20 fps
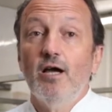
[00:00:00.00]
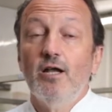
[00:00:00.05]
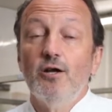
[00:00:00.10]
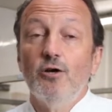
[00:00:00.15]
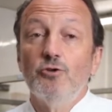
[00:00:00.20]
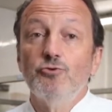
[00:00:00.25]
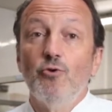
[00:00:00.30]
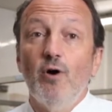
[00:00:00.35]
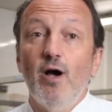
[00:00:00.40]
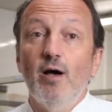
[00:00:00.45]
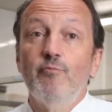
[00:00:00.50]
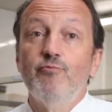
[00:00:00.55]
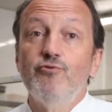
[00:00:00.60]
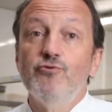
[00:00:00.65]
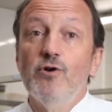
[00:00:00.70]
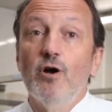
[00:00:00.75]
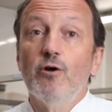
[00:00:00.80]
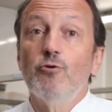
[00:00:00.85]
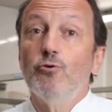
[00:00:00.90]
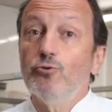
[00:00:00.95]
l'endroit un
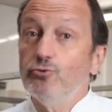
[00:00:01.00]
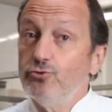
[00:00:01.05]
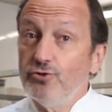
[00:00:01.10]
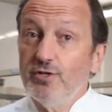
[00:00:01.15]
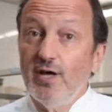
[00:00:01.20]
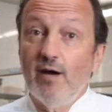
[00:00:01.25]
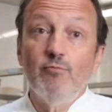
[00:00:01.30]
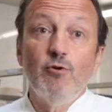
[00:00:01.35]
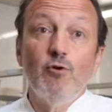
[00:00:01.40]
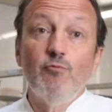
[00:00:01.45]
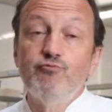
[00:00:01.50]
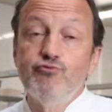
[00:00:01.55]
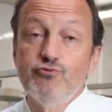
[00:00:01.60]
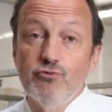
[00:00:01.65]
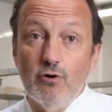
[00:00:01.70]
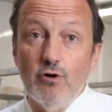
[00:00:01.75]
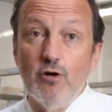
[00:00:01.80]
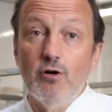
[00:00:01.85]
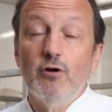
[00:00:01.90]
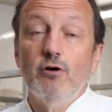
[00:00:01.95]
peu incontournable
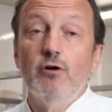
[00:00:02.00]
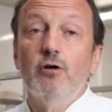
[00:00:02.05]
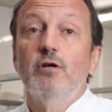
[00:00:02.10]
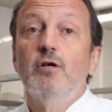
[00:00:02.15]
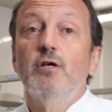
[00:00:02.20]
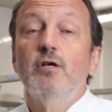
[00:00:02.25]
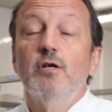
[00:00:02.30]
pour euh,